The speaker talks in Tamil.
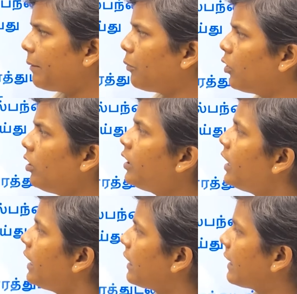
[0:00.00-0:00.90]
இப்போ
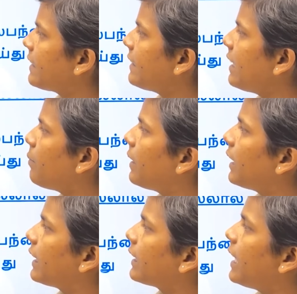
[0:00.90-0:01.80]
ரீசெண்டாக
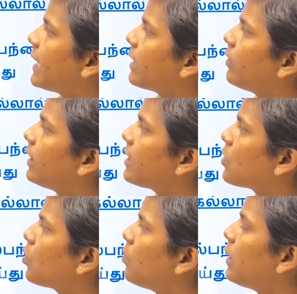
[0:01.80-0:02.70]
பாத்தீங்கன்னா இங்க வந்து
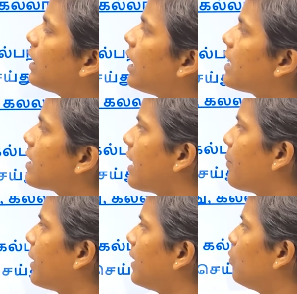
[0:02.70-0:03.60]
சுடுமண்ணால்
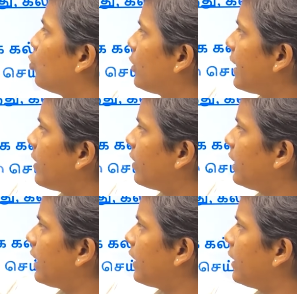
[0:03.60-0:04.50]
செய்யப்பட்ட முத்திரை
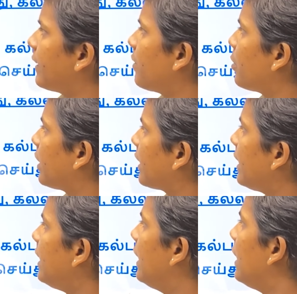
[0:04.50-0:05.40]
வந்து கண்டெடுக்கப்பட்டிருக்கு